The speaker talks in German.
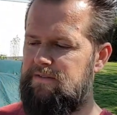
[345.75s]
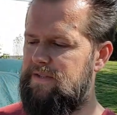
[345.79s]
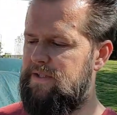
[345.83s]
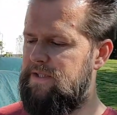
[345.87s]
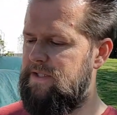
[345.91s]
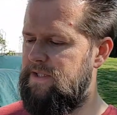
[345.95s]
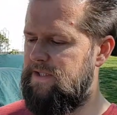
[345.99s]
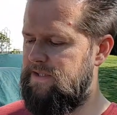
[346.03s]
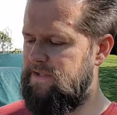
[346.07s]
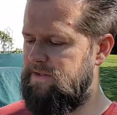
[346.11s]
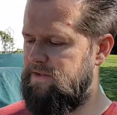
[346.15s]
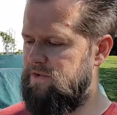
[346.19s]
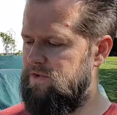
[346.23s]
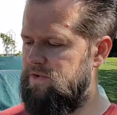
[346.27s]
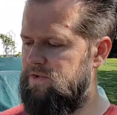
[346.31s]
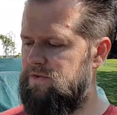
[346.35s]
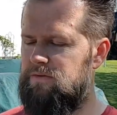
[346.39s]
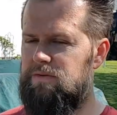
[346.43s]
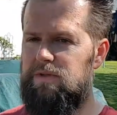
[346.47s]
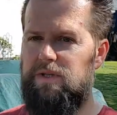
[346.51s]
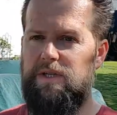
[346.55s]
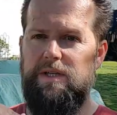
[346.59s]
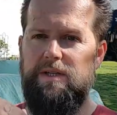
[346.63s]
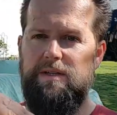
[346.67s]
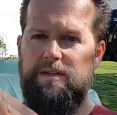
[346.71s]
Fantastisch.
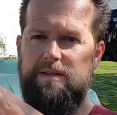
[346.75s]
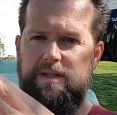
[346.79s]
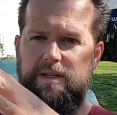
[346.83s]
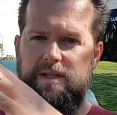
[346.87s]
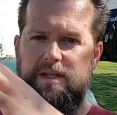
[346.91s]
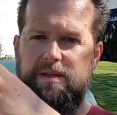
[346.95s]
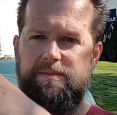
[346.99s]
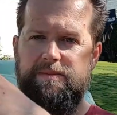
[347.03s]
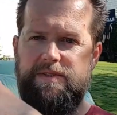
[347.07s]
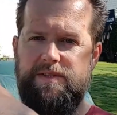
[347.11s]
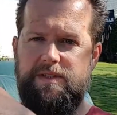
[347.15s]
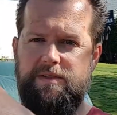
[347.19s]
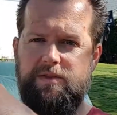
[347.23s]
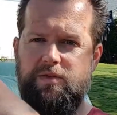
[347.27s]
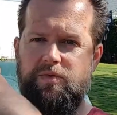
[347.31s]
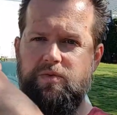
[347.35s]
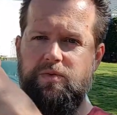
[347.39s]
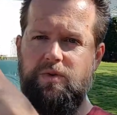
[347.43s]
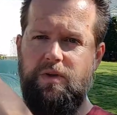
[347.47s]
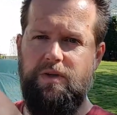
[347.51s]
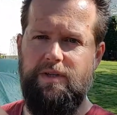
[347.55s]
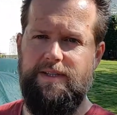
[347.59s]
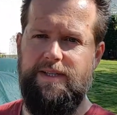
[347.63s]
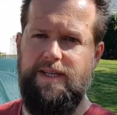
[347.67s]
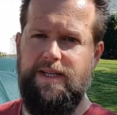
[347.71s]
Dann gibt es dazu
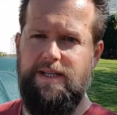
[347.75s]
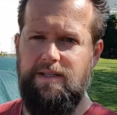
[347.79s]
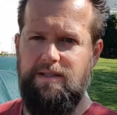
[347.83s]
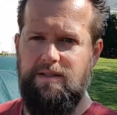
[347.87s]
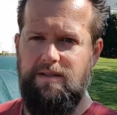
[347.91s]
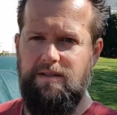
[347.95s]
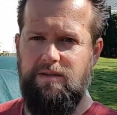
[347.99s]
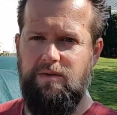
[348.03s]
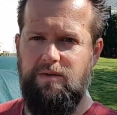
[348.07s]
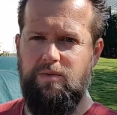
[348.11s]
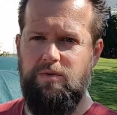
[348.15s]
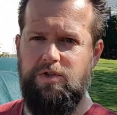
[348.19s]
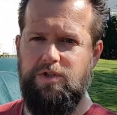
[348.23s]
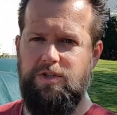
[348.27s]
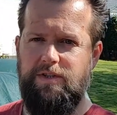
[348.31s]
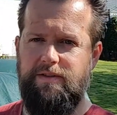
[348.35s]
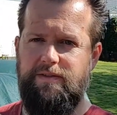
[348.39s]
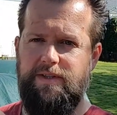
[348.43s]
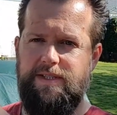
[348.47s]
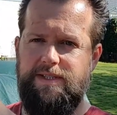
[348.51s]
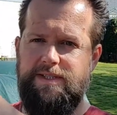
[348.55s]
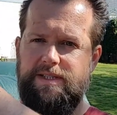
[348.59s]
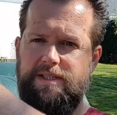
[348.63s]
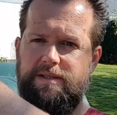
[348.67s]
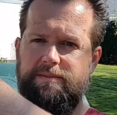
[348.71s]
noch einen Deckel,
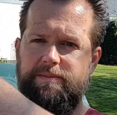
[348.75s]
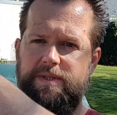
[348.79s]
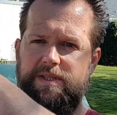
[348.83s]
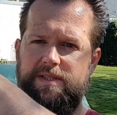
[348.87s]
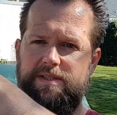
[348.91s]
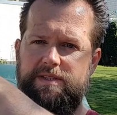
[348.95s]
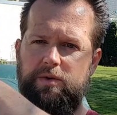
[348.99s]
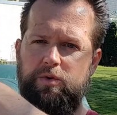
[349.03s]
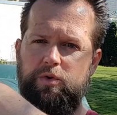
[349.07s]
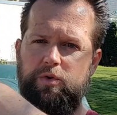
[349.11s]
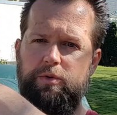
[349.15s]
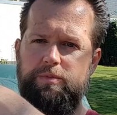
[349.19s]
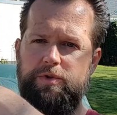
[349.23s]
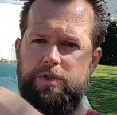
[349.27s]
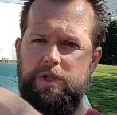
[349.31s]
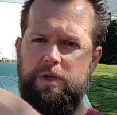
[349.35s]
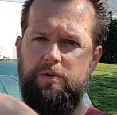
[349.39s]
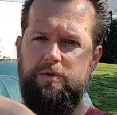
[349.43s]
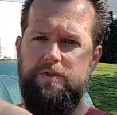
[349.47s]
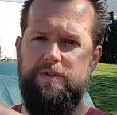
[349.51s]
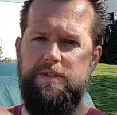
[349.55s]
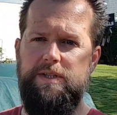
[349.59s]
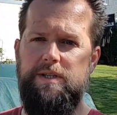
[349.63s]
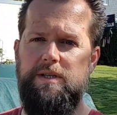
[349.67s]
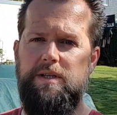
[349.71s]
logischerweise, damit das auch hübsch
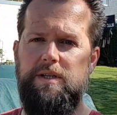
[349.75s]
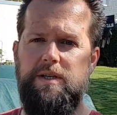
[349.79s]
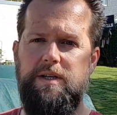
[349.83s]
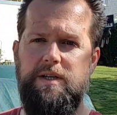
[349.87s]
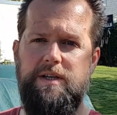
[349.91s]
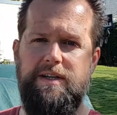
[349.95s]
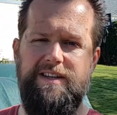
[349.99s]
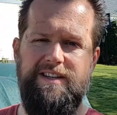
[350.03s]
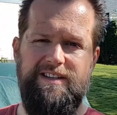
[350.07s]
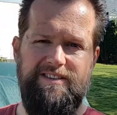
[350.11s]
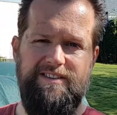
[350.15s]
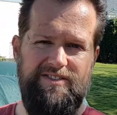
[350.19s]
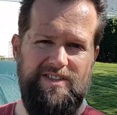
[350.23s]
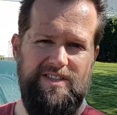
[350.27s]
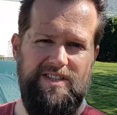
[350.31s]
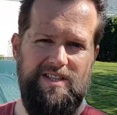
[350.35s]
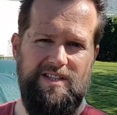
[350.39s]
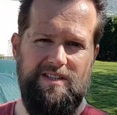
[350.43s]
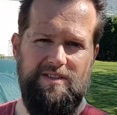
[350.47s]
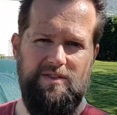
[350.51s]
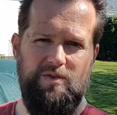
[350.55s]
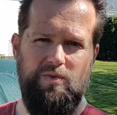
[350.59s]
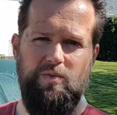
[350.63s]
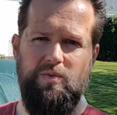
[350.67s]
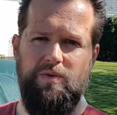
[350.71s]
aussieht. Finde ich
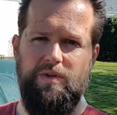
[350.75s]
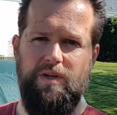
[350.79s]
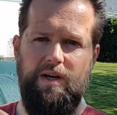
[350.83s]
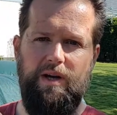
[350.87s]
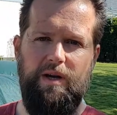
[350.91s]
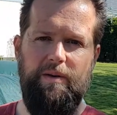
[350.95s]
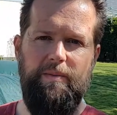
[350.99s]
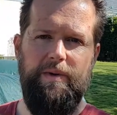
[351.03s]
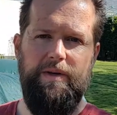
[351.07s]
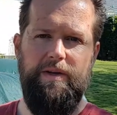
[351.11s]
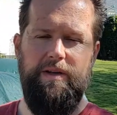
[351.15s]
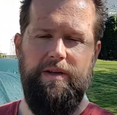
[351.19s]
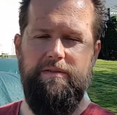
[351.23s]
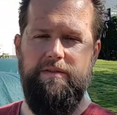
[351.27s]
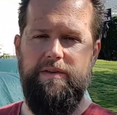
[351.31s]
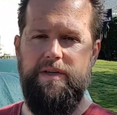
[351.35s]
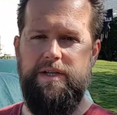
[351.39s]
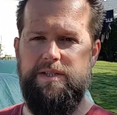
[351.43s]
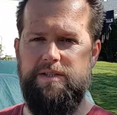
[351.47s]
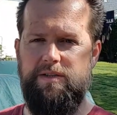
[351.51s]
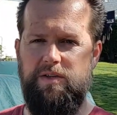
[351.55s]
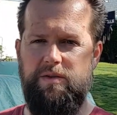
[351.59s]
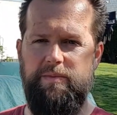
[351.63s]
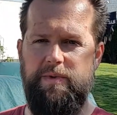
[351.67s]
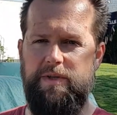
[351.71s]
ganz gut. Da kann man dann
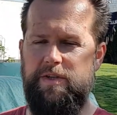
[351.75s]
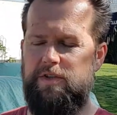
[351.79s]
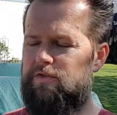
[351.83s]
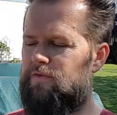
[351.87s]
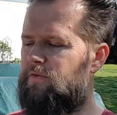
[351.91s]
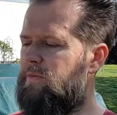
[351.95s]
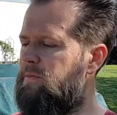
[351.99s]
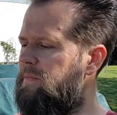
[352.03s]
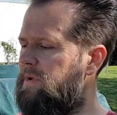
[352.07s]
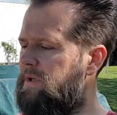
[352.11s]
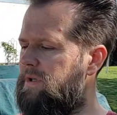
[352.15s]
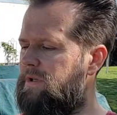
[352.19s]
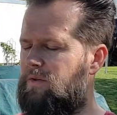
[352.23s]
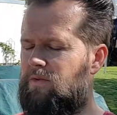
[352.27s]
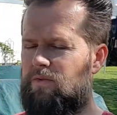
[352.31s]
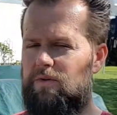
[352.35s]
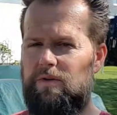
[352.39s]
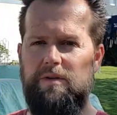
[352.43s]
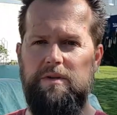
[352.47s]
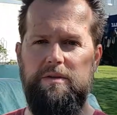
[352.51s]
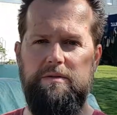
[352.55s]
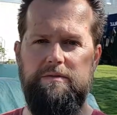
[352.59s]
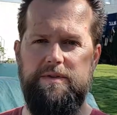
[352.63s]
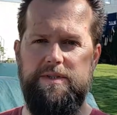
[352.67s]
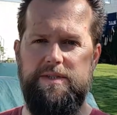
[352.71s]
vielleicht auch mal eine Schwimmbrille
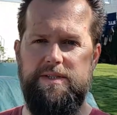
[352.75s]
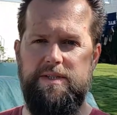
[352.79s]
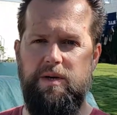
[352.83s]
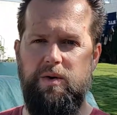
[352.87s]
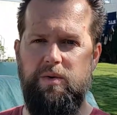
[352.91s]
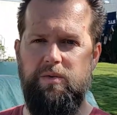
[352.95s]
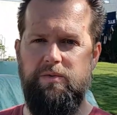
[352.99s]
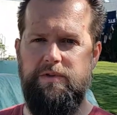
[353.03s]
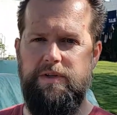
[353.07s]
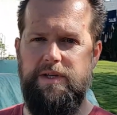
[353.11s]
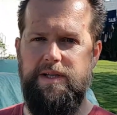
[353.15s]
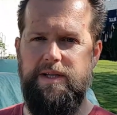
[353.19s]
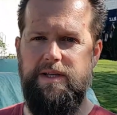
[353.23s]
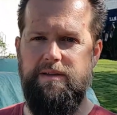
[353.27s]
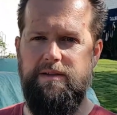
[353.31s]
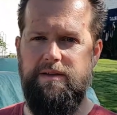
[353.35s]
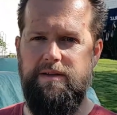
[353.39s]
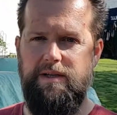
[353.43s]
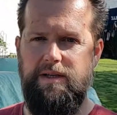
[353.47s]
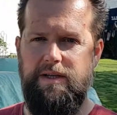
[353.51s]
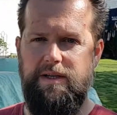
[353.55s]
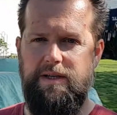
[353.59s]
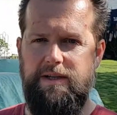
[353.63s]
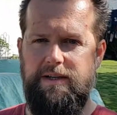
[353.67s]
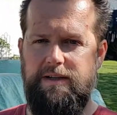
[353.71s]
oder irgendwas drauflegen,
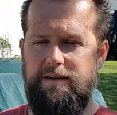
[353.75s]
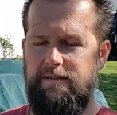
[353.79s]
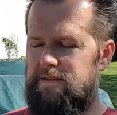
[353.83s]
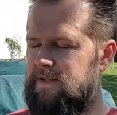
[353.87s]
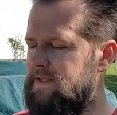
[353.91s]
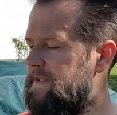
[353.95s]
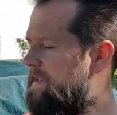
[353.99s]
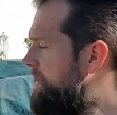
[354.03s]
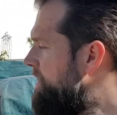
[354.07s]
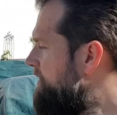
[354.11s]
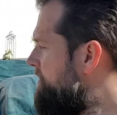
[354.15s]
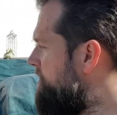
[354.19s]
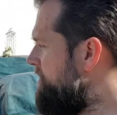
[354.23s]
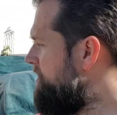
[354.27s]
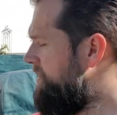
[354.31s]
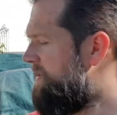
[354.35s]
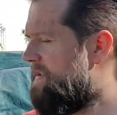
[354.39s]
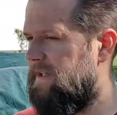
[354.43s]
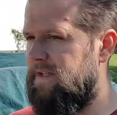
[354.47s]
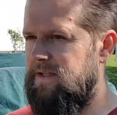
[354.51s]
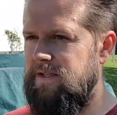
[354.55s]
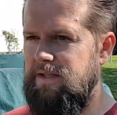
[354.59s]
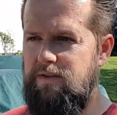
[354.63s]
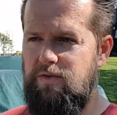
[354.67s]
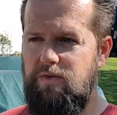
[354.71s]
was halt sonst
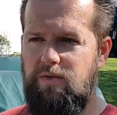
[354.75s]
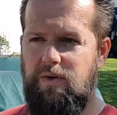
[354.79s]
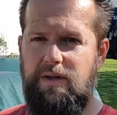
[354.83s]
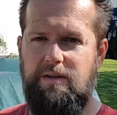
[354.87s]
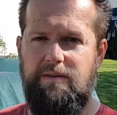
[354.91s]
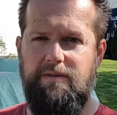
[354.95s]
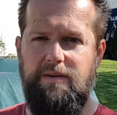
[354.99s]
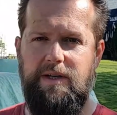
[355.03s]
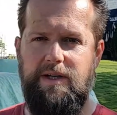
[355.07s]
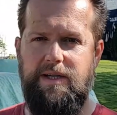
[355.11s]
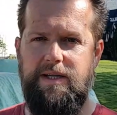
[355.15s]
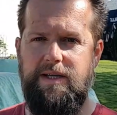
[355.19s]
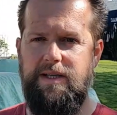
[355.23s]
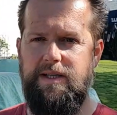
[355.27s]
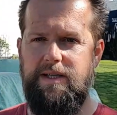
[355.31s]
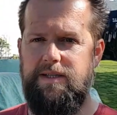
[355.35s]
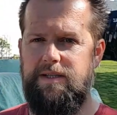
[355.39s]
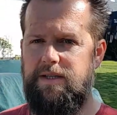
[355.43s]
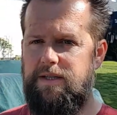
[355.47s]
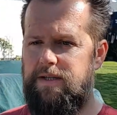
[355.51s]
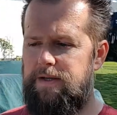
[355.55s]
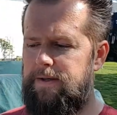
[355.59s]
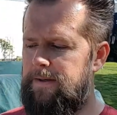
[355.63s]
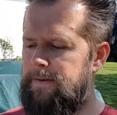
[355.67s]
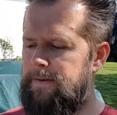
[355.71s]
ja nicht so einfach geht.